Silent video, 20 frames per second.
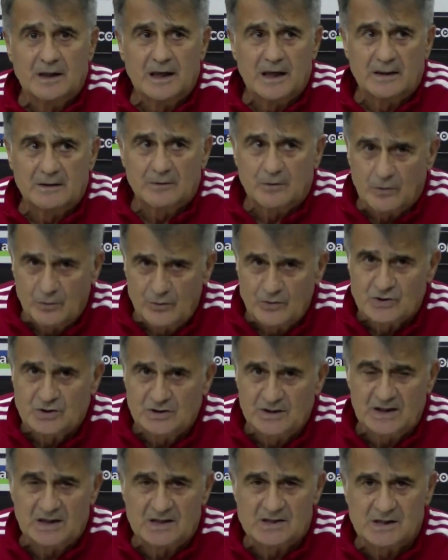Yani onun
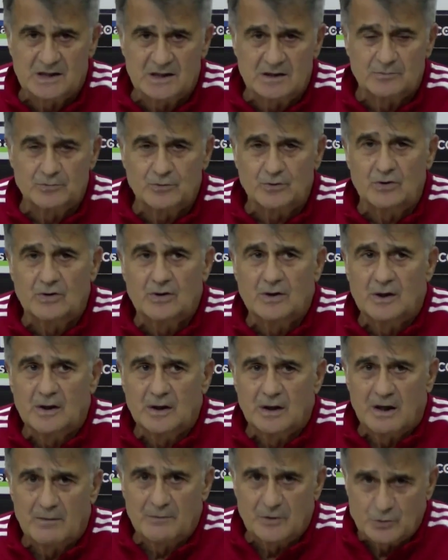için de geçerli bu.
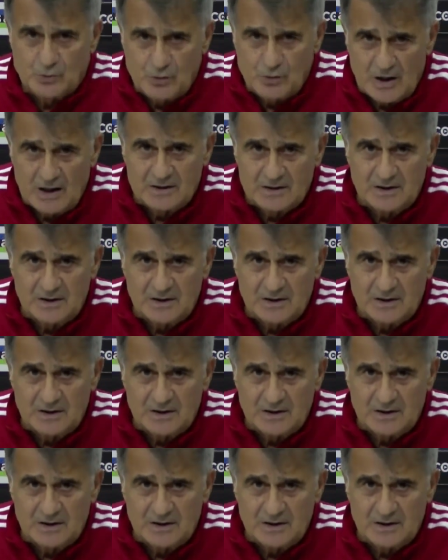Ama şu